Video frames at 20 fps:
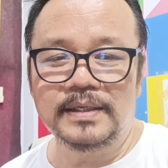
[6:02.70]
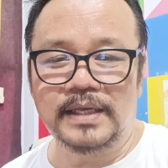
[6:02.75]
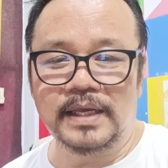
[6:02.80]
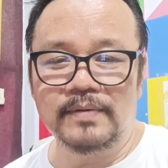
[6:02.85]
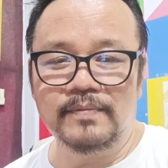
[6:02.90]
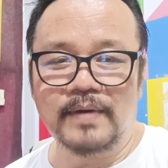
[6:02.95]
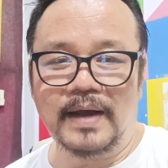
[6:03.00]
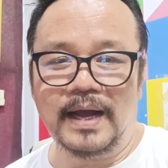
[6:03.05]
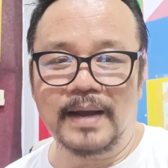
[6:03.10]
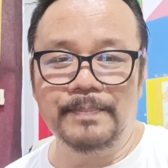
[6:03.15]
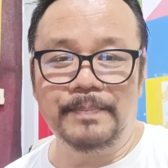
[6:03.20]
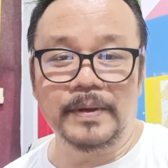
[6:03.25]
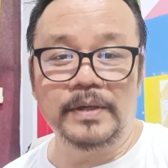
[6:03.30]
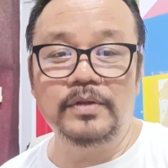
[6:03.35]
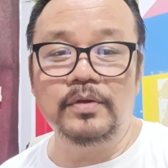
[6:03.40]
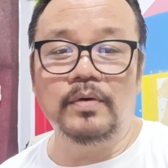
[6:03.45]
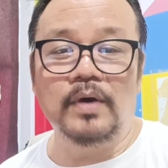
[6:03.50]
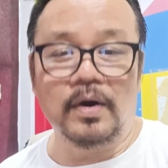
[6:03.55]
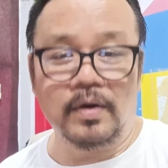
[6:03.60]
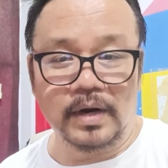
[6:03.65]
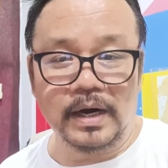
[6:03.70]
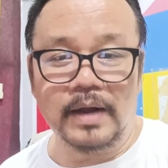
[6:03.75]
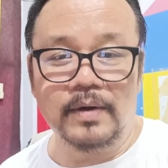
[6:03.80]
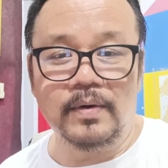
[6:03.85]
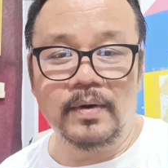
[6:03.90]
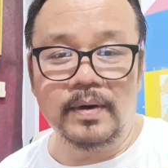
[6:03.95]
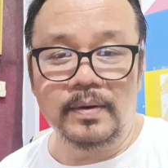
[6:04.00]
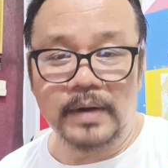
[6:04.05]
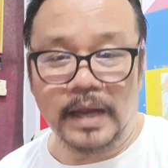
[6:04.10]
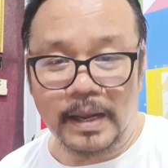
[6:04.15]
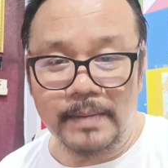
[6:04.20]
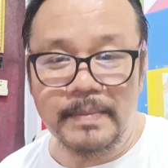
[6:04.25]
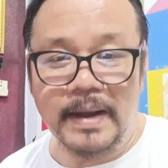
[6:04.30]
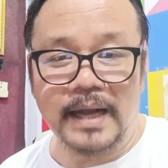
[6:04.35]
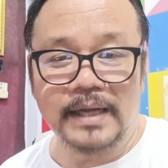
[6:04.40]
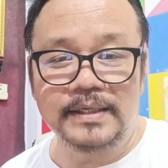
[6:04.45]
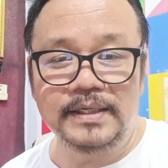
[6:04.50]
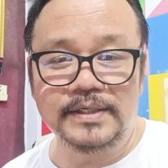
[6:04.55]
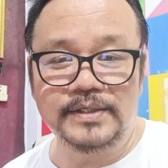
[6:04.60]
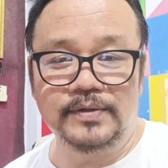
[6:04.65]
คิดว่าเป็นตัวของเราให้
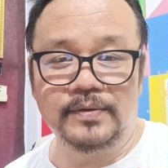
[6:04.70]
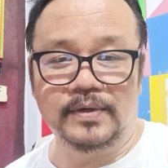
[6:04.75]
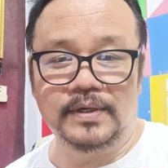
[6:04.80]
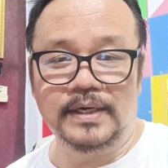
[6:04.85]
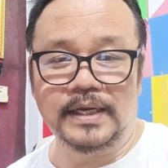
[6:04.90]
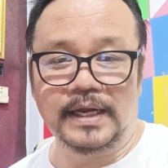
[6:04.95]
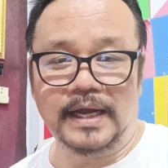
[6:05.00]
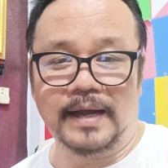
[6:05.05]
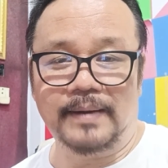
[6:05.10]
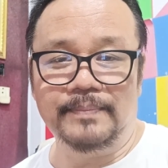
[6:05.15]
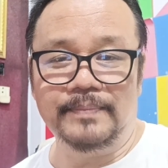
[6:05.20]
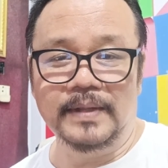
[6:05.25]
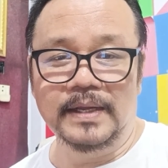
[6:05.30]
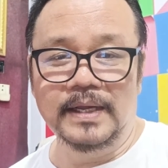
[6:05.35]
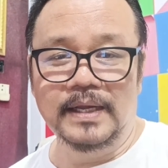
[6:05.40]
มากที่สุดนะครับ